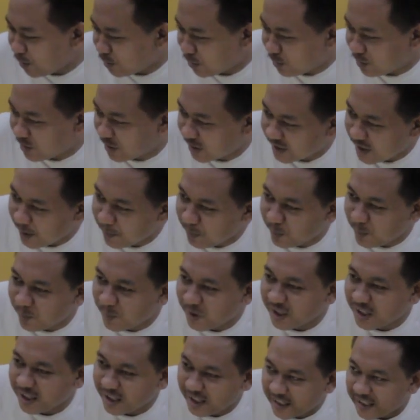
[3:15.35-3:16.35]
untuk tetap
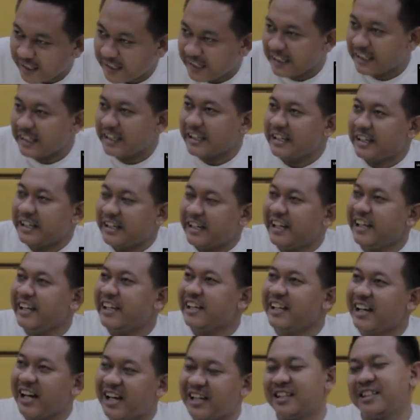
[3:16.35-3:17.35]

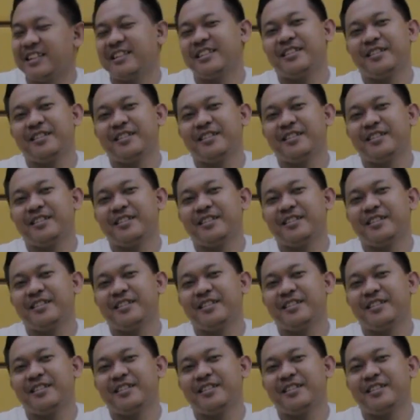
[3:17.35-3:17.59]
mengingat